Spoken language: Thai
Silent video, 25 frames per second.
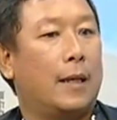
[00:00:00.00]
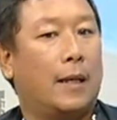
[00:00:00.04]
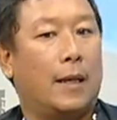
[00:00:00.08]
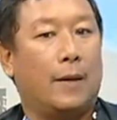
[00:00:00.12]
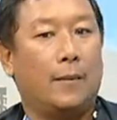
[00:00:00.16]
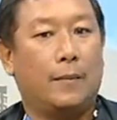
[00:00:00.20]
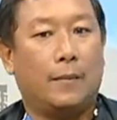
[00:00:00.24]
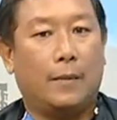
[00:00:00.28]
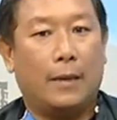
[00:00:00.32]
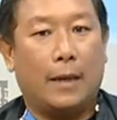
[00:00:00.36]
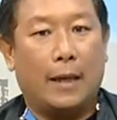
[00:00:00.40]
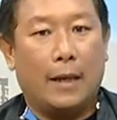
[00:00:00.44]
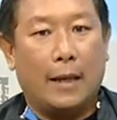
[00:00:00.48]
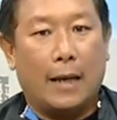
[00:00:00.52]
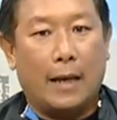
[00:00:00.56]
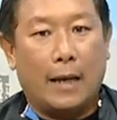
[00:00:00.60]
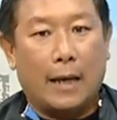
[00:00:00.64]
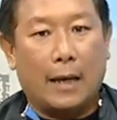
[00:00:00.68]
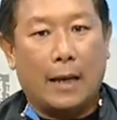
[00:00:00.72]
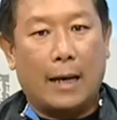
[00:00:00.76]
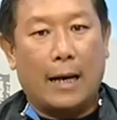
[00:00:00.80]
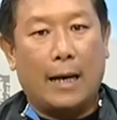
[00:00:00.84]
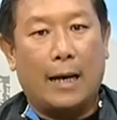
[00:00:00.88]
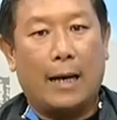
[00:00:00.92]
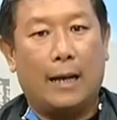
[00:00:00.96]
นะครับได้
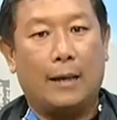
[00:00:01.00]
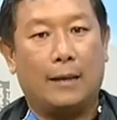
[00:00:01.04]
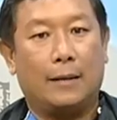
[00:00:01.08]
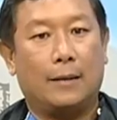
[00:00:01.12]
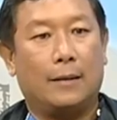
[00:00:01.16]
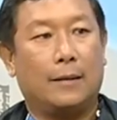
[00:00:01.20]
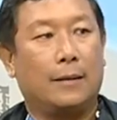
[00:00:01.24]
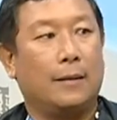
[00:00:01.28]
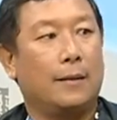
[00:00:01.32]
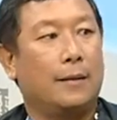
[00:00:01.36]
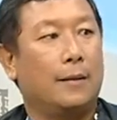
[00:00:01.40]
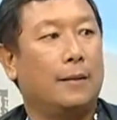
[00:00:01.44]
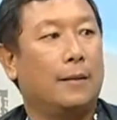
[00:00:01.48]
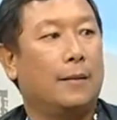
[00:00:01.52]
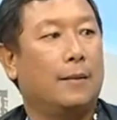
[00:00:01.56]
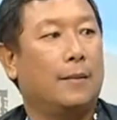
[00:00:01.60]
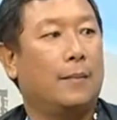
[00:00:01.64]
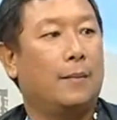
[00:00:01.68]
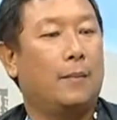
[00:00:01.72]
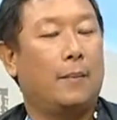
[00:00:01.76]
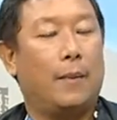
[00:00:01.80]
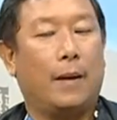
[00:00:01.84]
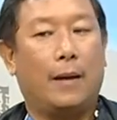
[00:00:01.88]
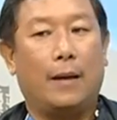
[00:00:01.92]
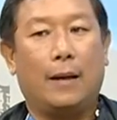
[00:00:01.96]
อากาศ
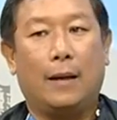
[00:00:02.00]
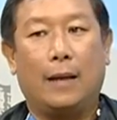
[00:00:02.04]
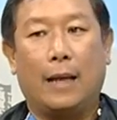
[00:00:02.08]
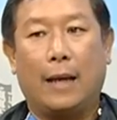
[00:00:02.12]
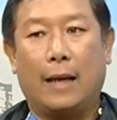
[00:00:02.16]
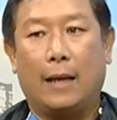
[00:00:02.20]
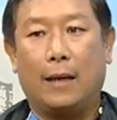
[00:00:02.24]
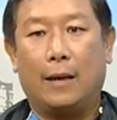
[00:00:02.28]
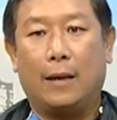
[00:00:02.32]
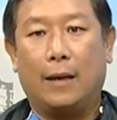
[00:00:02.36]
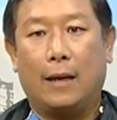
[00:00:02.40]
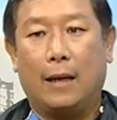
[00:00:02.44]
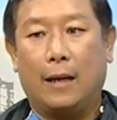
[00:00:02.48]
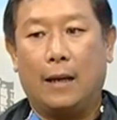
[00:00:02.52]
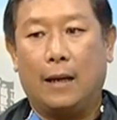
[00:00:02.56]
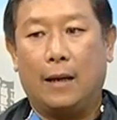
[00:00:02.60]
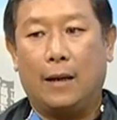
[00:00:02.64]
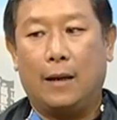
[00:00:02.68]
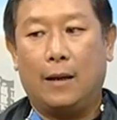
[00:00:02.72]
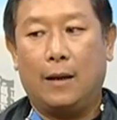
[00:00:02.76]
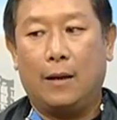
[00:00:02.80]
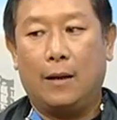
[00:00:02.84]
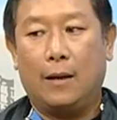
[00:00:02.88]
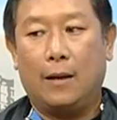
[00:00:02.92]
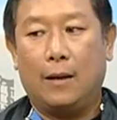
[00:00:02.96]
เป็นแหล่งอ
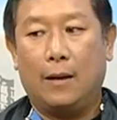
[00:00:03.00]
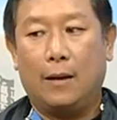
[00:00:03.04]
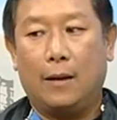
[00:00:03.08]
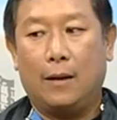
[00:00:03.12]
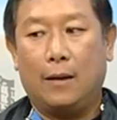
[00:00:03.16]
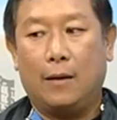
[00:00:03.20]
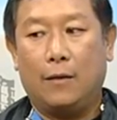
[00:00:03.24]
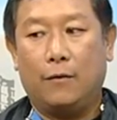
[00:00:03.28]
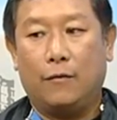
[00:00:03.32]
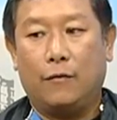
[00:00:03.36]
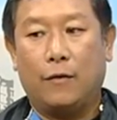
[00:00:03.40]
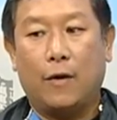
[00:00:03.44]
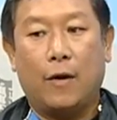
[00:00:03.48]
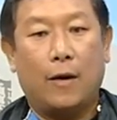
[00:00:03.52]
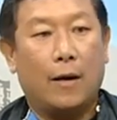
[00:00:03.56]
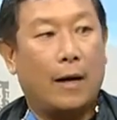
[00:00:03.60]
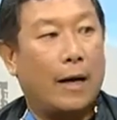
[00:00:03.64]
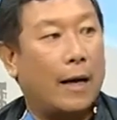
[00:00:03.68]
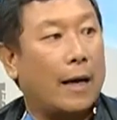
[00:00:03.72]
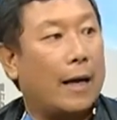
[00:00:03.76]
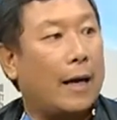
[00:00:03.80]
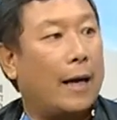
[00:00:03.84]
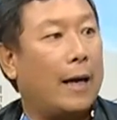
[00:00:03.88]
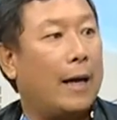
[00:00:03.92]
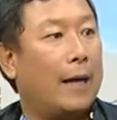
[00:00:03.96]
ฟอก
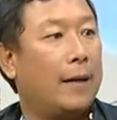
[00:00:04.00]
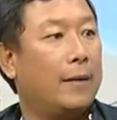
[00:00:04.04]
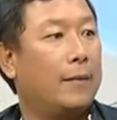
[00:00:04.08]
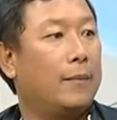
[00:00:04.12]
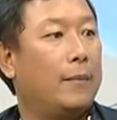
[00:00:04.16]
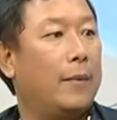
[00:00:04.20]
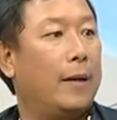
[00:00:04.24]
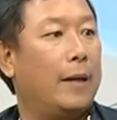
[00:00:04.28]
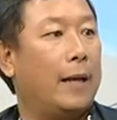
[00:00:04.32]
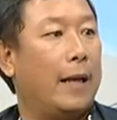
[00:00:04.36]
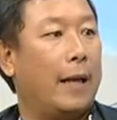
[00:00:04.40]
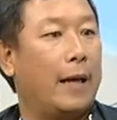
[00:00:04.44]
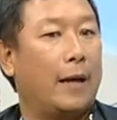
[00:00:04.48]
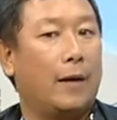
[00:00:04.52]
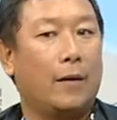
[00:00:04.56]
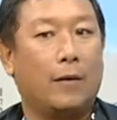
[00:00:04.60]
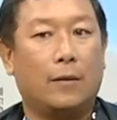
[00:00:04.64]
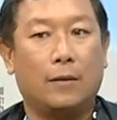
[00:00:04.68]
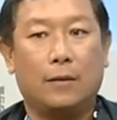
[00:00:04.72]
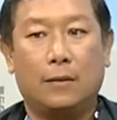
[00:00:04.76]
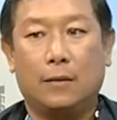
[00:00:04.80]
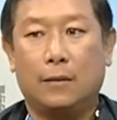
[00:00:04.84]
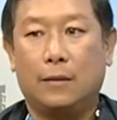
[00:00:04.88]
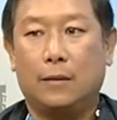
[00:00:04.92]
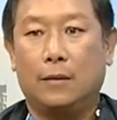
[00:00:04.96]
อากาศ เป็นแหล่ง
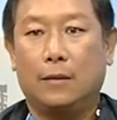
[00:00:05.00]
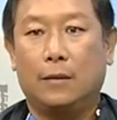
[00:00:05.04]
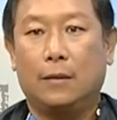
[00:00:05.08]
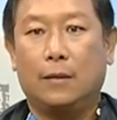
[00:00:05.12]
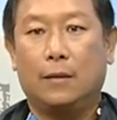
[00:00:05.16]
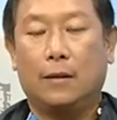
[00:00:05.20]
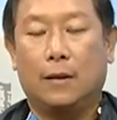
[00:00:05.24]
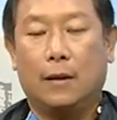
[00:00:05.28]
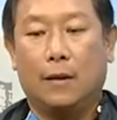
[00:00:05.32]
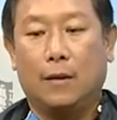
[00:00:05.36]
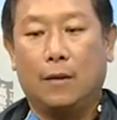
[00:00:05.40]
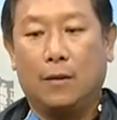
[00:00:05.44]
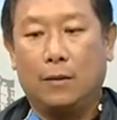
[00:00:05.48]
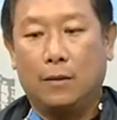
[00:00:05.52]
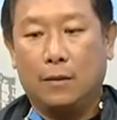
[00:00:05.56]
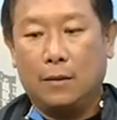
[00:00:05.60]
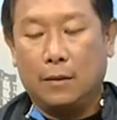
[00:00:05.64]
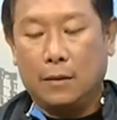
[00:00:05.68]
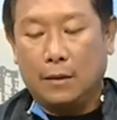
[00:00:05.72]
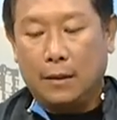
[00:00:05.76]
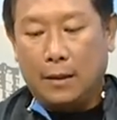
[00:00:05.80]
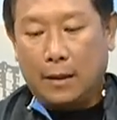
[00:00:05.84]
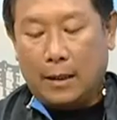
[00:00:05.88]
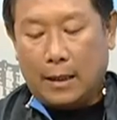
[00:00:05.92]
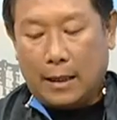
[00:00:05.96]
ลดลด
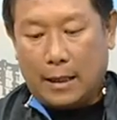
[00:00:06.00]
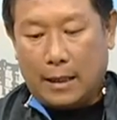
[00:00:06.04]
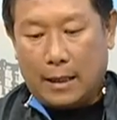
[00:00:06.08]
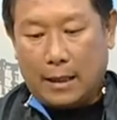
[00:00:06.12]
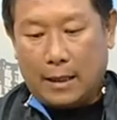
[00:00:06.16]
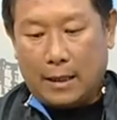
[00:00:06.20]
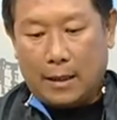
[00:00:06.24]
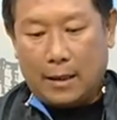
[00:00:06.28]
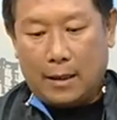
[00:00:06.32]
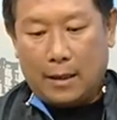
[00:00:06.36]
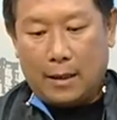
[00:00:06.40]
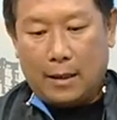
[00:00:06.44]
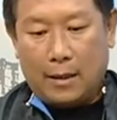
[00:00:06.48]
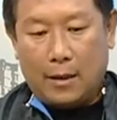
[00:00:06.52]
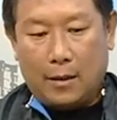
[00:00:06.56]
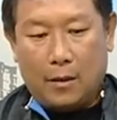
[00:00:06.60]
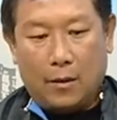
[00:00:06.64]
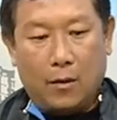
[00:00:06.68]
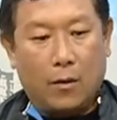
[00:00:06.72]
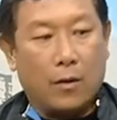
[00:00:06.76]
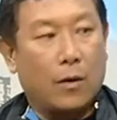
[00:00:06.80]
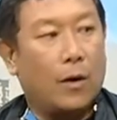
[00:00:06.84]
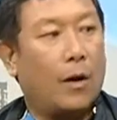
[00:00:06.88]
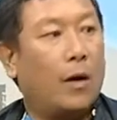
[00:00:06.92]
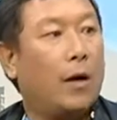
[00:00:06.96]

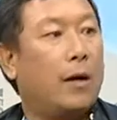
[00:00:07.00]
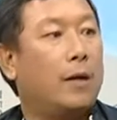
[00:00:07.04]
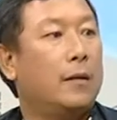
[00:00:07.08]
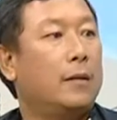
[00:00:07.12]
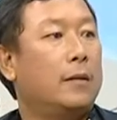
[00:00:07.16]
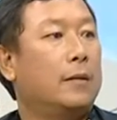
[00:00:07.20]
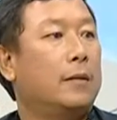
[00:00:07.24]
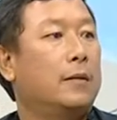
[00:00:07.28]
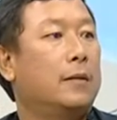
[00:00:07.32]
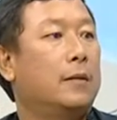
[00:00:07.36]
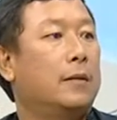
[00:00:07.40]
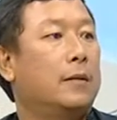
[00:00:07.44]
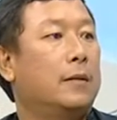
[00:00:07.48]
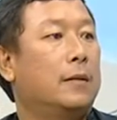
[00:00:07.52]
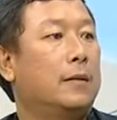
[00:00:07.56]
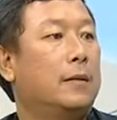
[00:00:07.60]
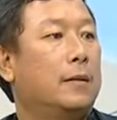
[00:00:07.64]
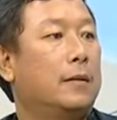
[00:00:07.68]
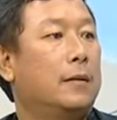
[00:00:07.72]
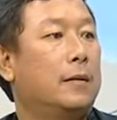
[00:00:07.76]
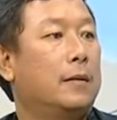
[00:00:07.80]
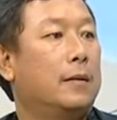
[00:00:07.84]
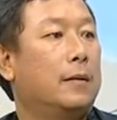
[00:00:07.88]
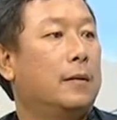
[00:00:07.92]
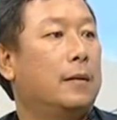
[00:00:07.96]
โลกร้อน
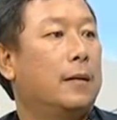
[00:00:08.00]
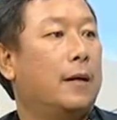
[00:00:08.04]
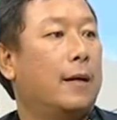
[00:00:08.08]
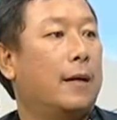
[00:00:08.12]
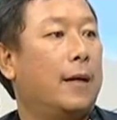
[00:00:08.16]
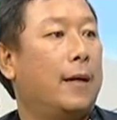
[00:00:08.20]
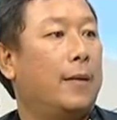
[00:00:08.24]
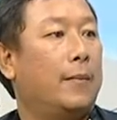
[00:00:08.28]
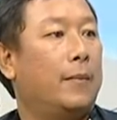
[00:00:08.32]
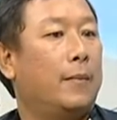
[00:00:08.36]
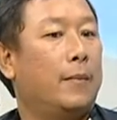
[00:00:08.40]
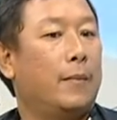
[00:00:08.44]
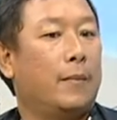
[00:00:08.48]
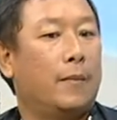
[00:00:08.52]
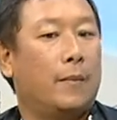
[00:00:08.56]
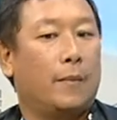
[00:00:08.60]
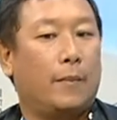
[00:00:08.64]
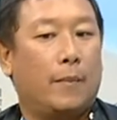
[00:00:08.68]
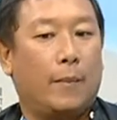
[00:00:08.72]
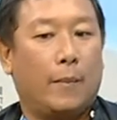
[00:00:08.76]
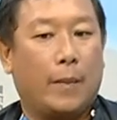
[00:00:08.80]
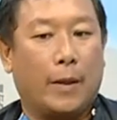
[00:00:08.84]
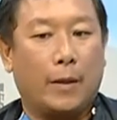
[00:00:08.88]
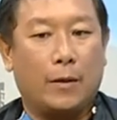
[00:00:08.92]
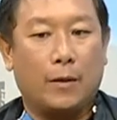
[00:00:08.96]
นะครับ
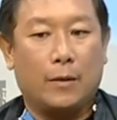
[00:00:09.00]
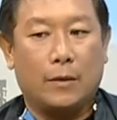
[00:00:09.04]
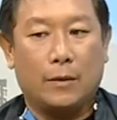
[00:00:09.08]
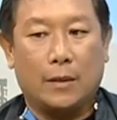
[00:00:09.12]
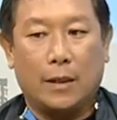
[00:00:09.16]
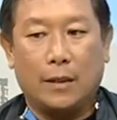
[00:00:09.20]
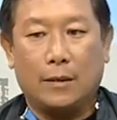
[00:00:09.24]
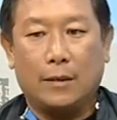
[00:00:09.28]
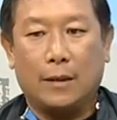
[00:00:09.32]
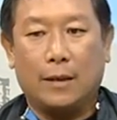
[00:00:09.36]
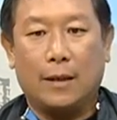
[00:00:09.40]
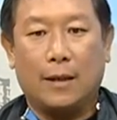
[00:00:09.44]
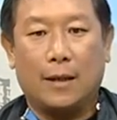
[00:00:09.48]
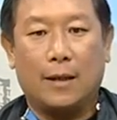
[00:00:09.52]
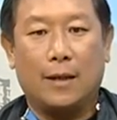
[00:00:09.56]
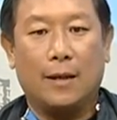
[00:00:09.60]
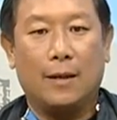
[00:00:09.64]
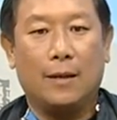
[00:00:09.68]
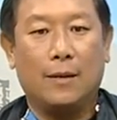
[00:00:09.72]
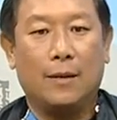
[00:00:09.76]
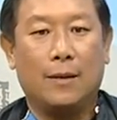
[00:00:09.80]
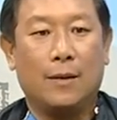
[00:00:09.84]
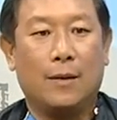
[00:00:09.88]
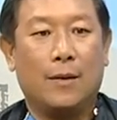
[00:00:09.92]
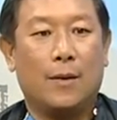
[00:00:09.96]
ประโยชน์จริงๆเนี่ย
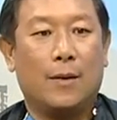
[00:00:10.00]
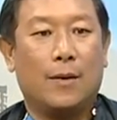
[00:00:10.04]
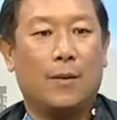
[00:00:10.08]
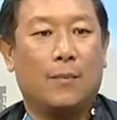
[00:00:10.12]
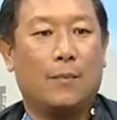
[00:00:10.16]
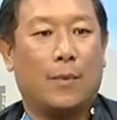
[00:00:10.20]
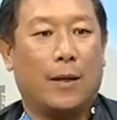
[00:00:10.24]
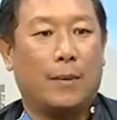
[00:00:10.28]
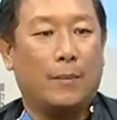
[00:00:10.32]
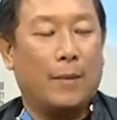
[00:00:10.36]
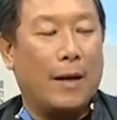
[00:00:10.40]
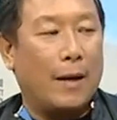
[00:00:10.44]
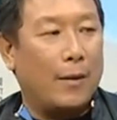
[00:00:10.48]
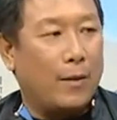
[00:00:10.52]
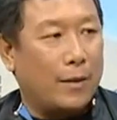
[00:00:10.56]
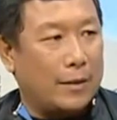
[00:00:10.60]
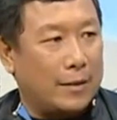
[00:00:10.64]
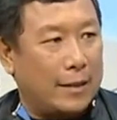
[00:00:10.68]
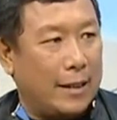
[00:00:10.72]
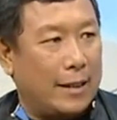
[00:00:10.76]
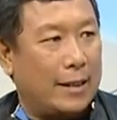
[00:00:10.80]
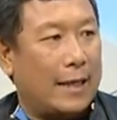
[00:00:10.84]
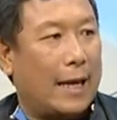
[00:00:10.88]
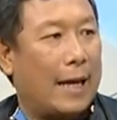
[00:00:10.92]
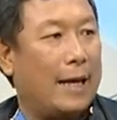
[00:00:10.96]
คือ มันมากก
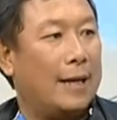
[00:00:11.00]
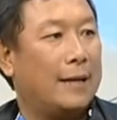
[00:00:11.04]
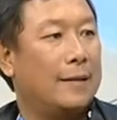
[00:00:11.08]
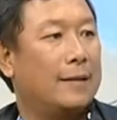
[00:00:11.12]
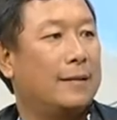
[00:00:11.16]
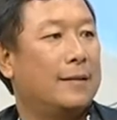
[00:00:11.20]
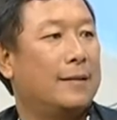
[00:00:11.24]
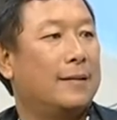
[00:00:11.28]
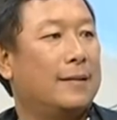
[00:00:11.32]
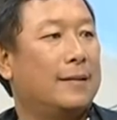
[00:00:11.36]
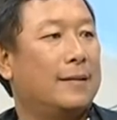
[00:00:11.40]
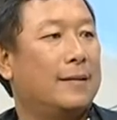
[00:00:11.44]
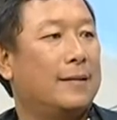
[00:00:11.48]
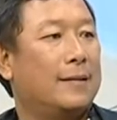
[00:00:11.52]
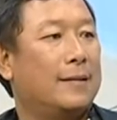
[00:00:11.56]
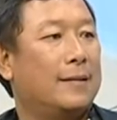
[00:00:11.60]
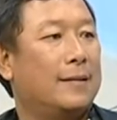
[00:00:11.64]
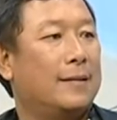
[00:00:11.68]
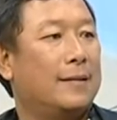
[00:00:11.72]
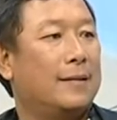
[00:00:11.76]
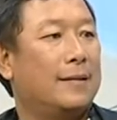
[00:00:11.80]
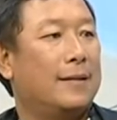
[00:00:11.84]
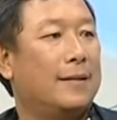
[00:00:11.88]
ว่า 4 อย่างครับ